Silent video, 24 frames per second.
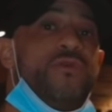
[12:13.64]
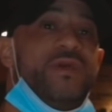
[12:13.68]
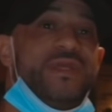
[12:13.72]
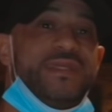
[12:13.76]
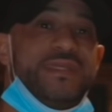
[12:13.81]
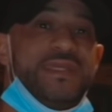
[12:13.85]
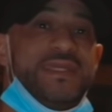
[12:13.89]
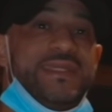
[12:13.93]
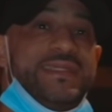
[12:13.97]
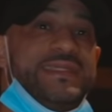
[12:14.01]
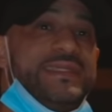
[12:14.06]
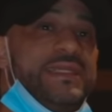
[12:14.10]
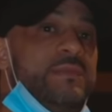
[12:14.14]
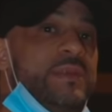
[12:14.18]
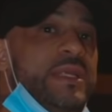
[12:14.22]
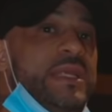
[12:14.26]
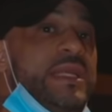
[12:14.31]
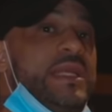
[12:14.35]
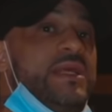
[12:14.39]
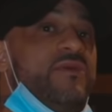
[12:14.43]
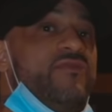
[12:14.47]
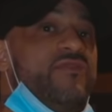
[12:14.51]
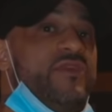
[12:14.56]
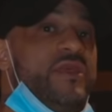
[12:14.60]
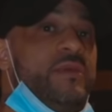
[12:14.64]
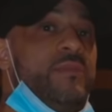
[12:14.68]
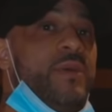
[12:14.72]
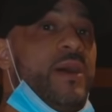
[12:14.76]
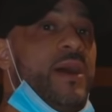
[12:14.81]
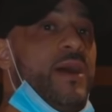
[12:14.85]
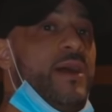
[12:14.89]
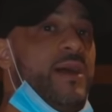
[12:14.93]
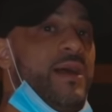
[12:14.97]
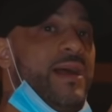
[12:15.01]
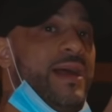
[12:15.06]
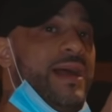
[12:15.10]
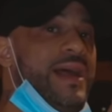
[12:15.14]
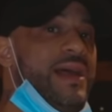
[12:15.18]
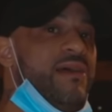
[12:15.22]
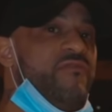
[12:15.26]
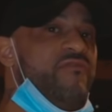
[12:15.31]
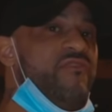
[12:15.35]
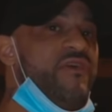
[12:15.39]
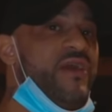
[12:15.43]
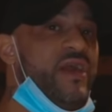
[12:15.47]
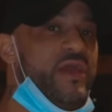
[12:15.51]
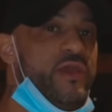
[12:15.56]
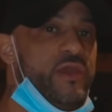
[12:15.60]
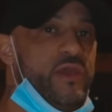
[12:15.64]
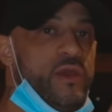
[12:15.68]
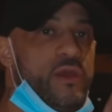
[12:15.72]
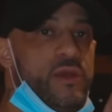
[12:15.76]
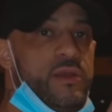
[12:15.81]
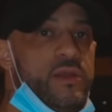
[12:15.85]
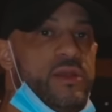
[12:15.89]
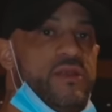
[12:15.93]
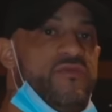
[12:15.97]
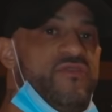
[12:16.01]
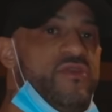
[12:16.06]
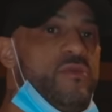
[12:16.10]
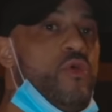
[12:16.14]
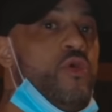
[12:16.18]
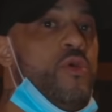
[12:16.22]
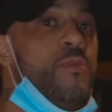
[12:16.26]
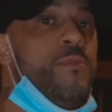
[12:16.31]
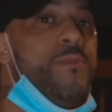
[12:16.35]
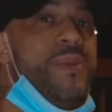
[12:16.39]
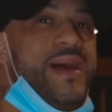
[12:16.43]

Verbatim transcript: on va essayer de cibler les fibres inférieures, fibres